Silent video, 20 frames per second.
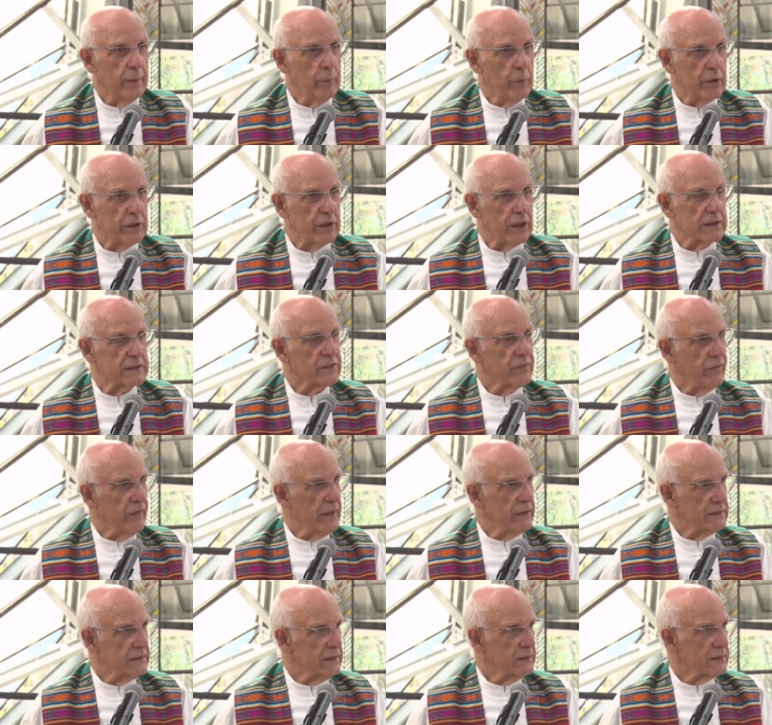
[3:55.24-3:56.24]
e muitas
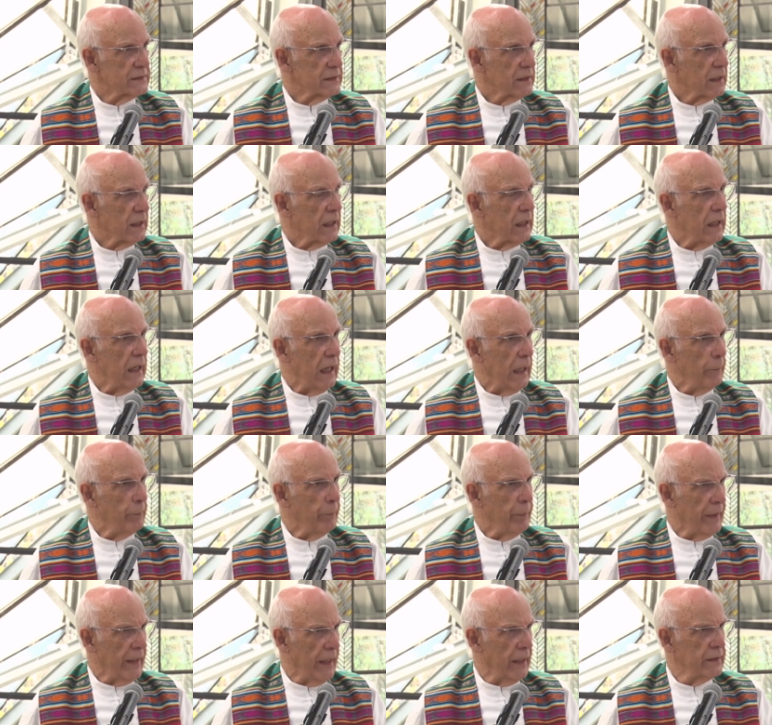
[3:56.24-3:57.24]
vezes
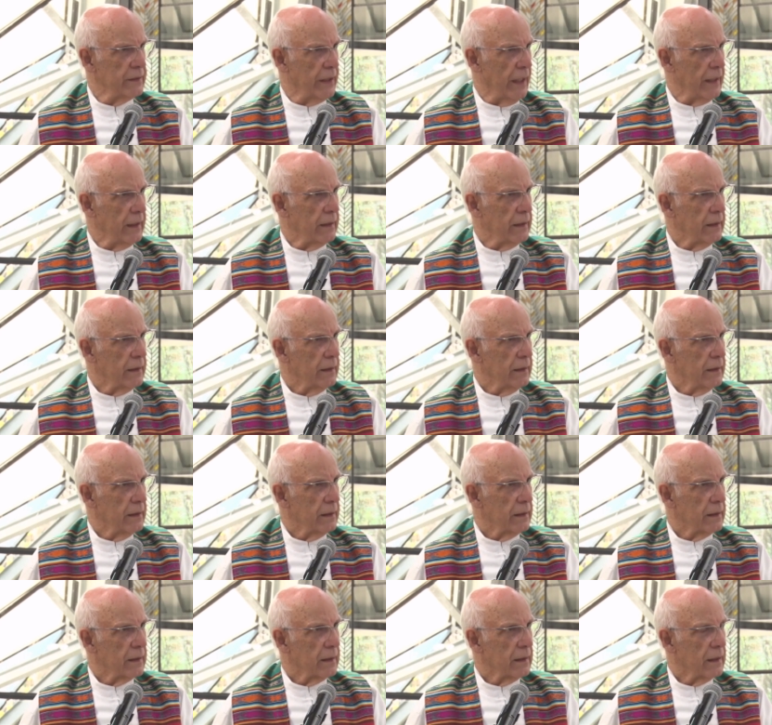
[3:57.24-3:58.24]
aprendem
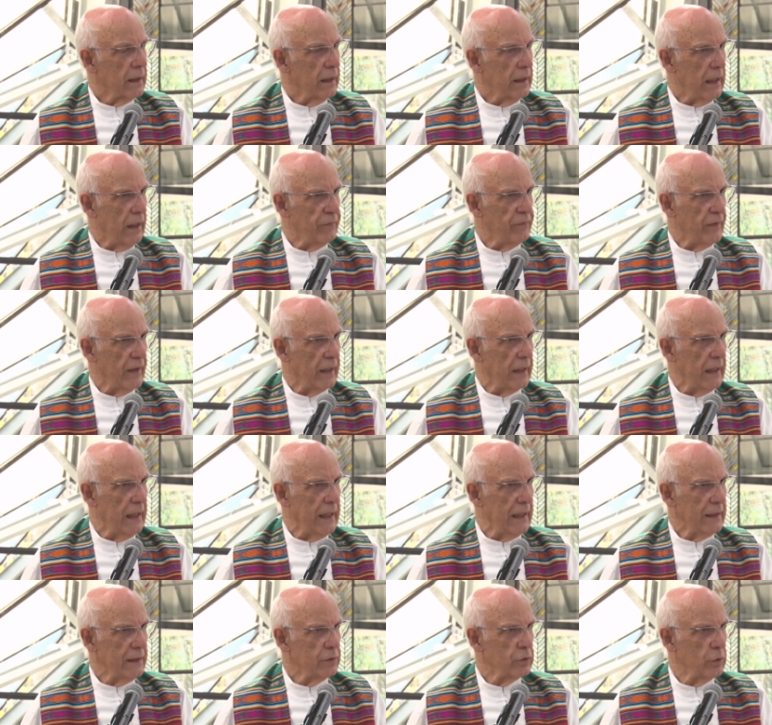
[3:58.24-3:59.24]
a
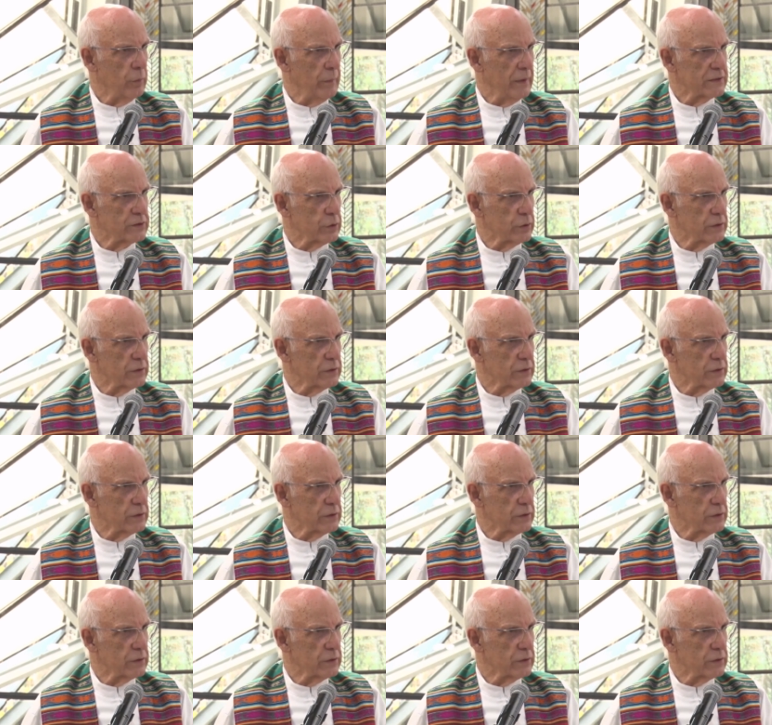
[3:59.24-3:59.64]
falar numa